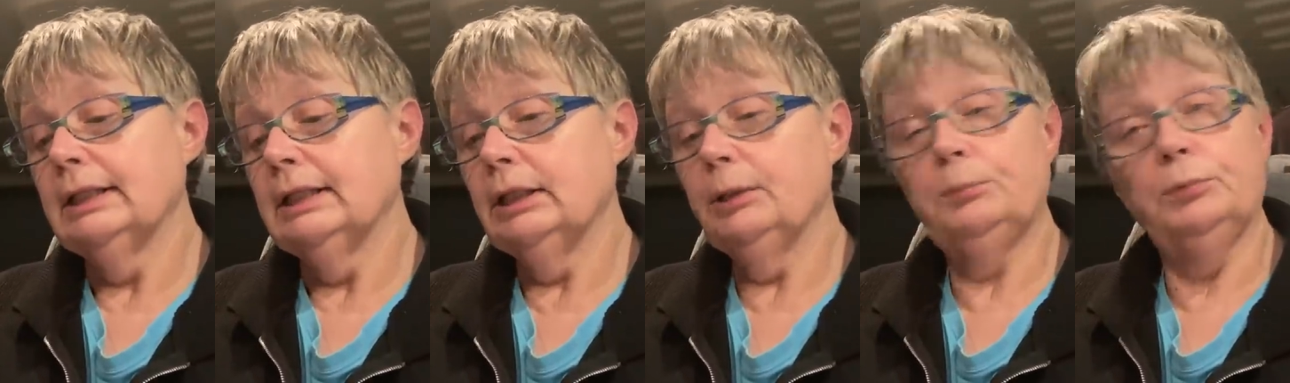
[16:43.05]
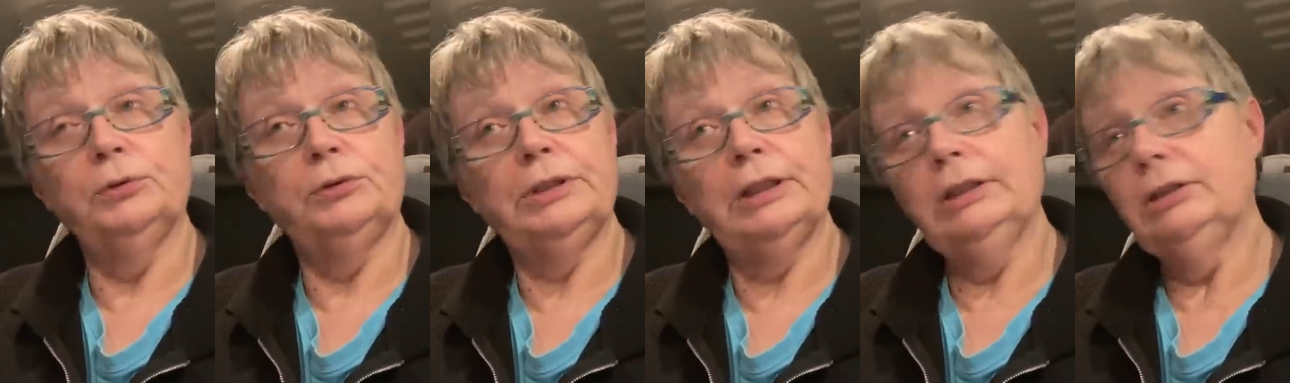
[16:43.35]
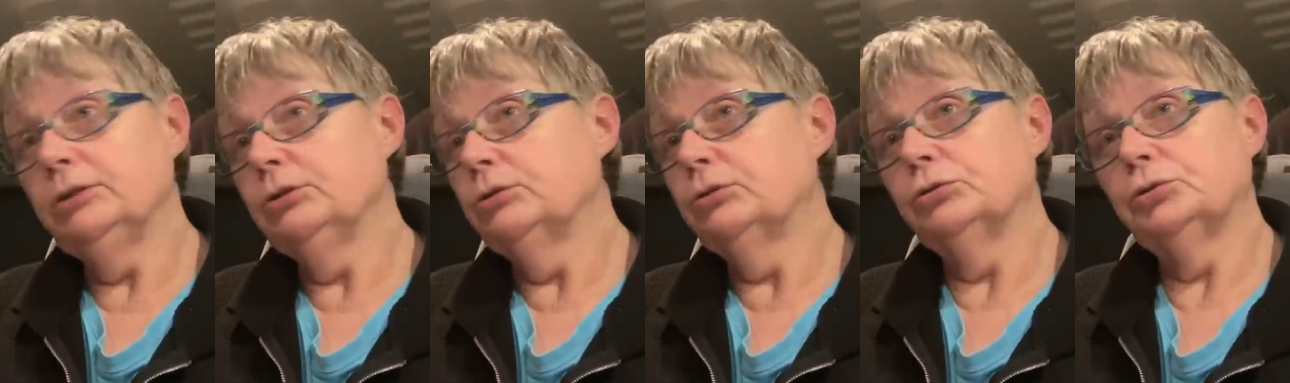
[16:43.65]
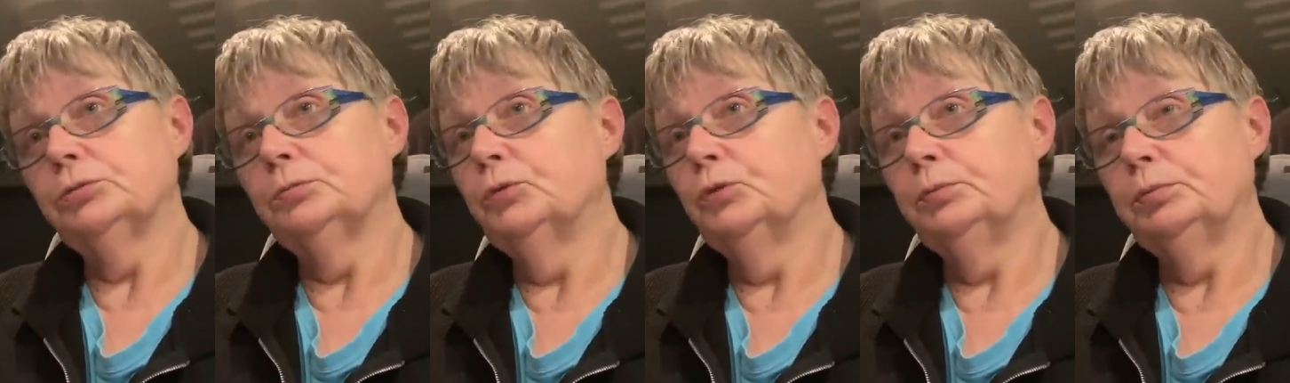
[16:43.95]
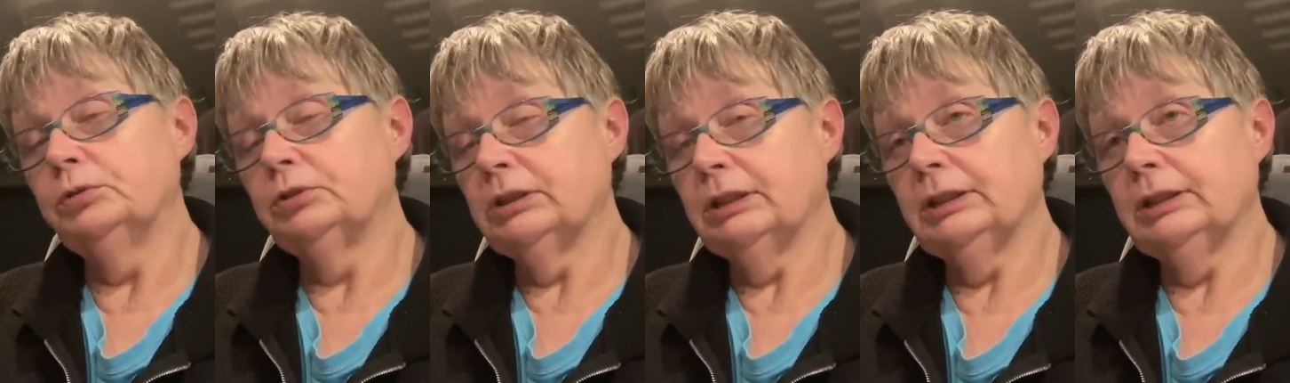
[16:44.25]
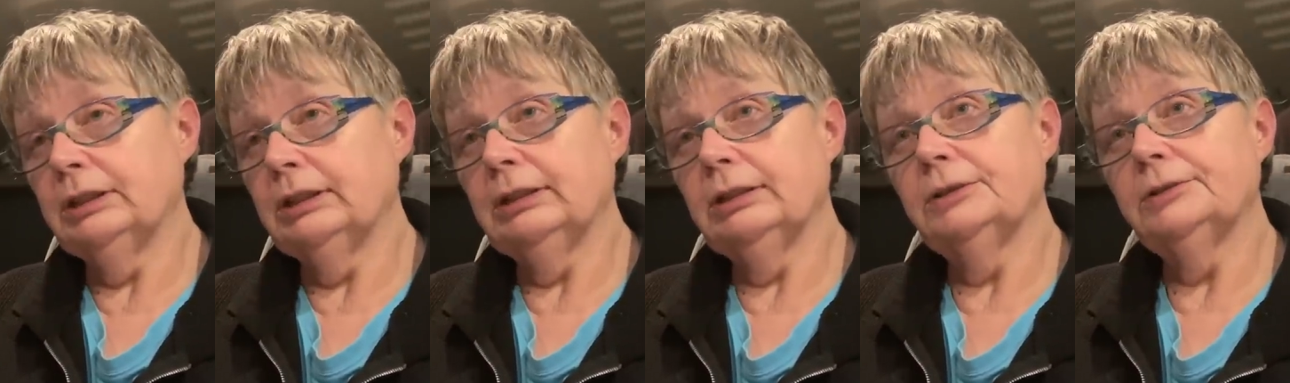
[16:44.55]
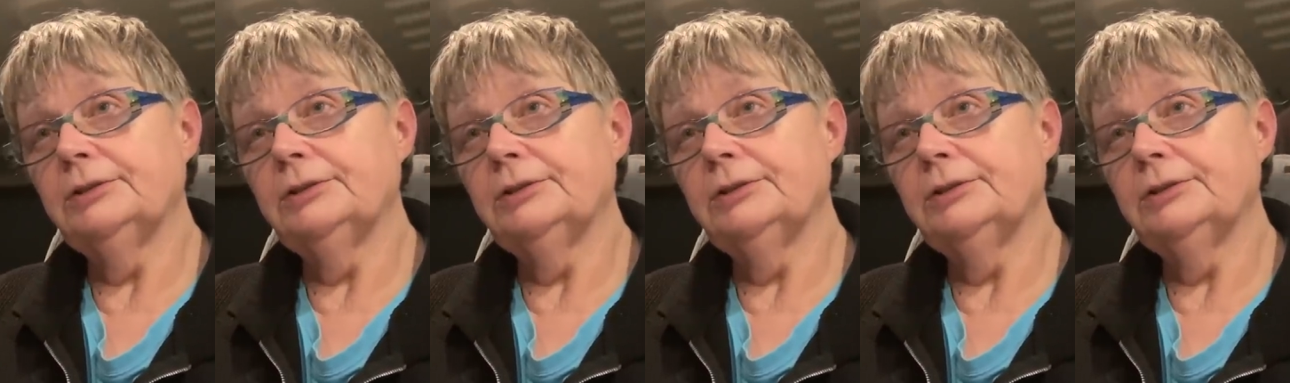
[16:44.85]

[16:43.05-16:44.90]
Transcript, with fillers: Et peut-être que je me poserai